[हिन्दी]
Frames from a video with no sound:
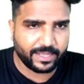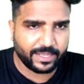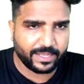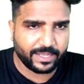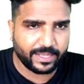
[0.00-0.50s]

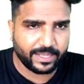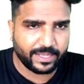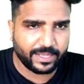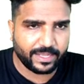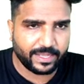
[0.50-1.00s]
तो एस एस
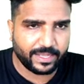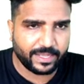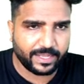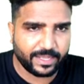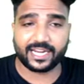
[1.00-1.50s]

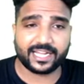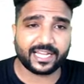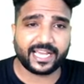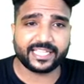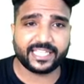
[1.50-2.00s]
2018 का
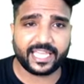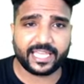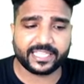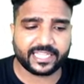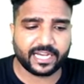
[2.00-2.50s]
गाइज
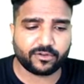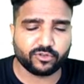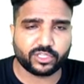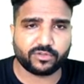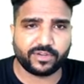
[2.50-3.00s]
इसका
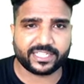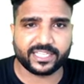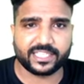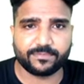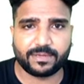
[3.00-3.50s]
कुछ
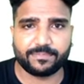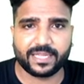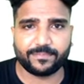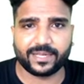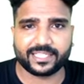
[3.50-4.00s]
क्वेश्चन
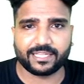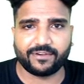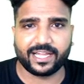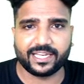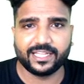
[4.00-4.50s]
50 प्लस
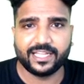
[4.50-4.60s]
सवाल